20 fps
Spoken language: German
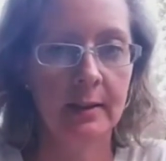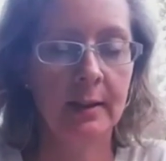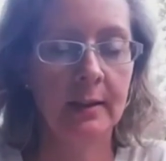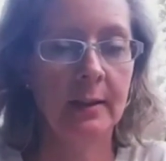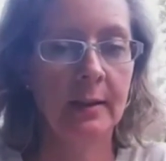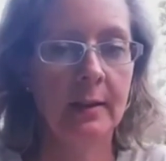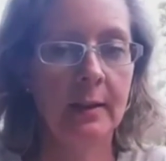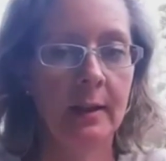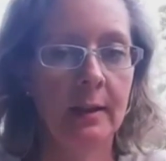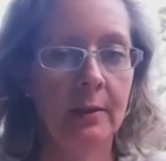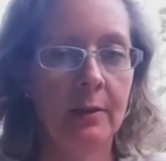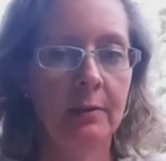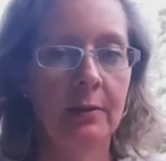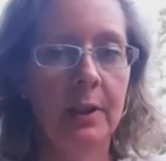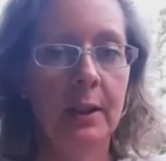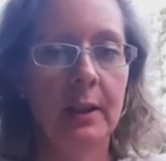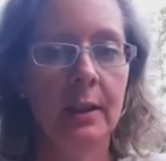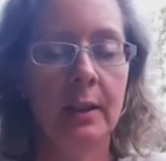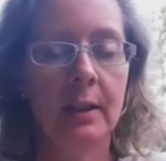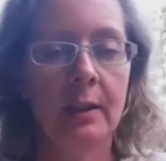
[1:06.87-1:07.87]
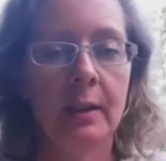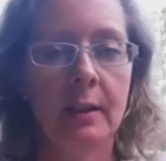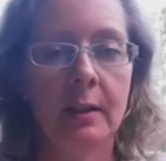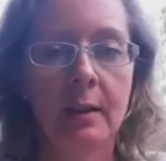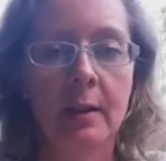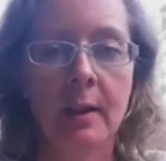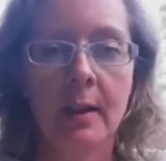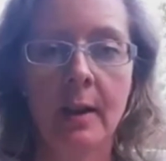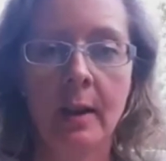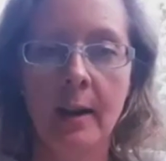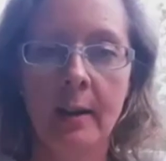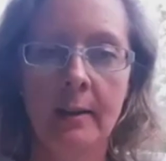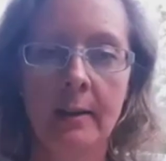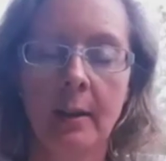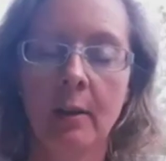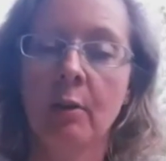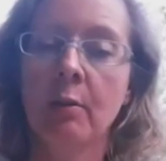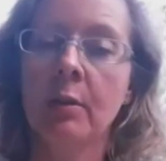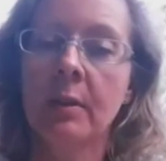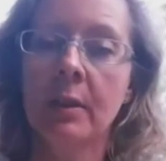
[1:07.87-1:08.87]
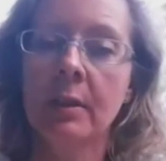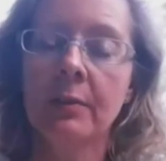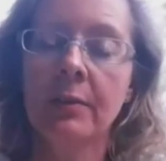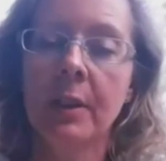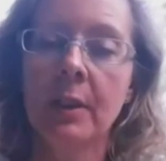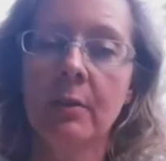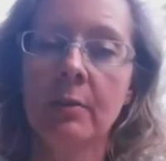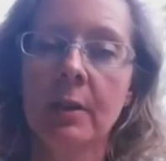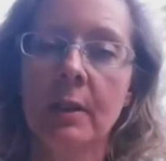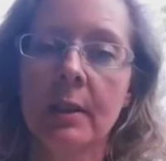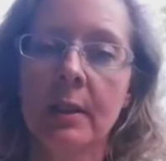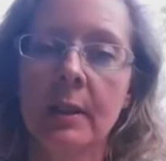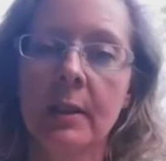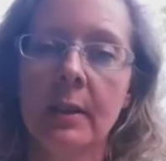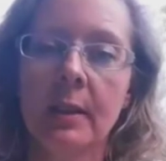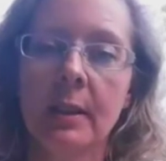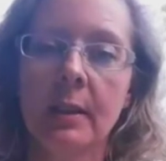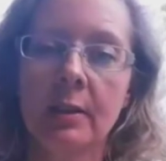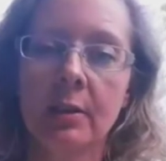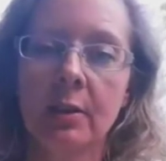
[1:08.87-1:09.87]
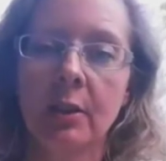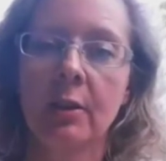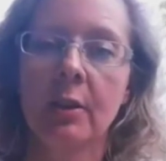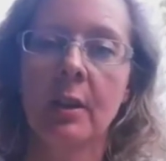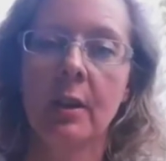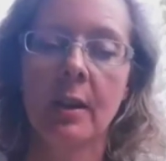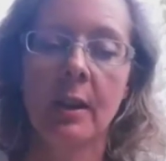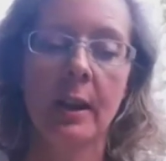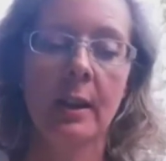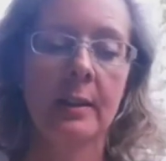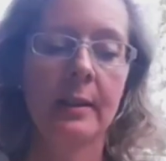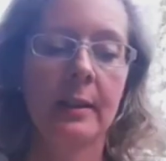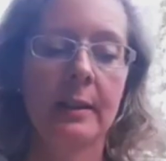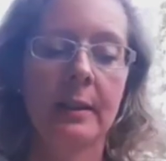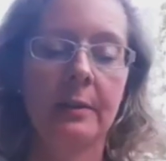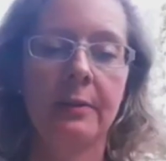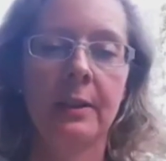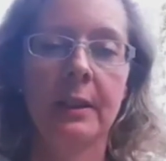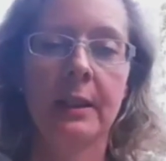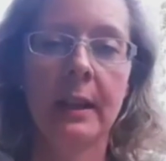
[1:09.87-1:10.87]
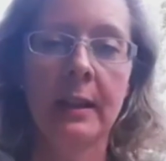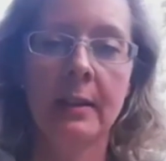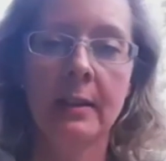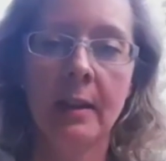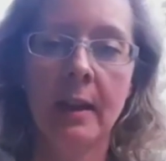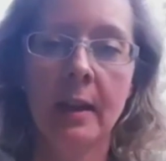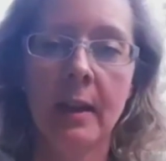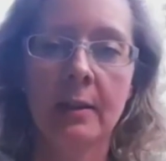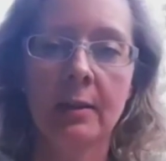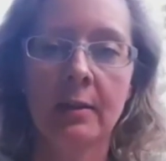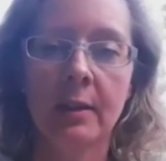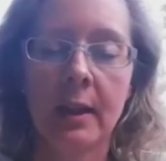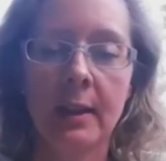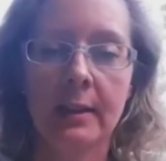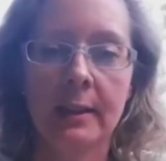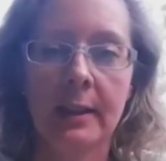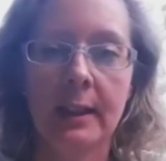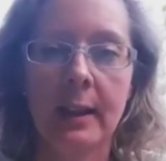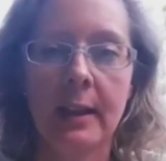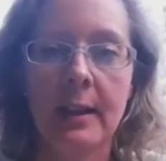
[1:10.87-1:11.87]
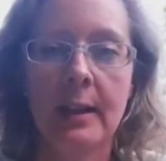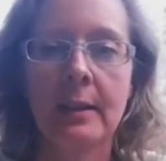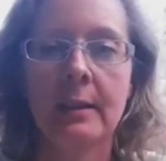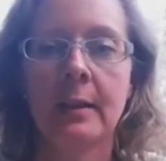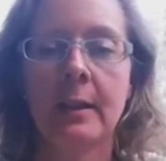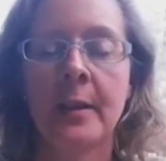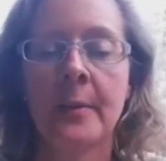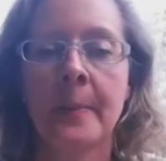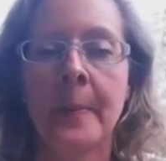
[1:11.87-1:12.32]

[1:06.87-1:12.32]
Sie sind also weniger an der Kursentwicklung interessiert, sondern an der Dividende, also das Geld,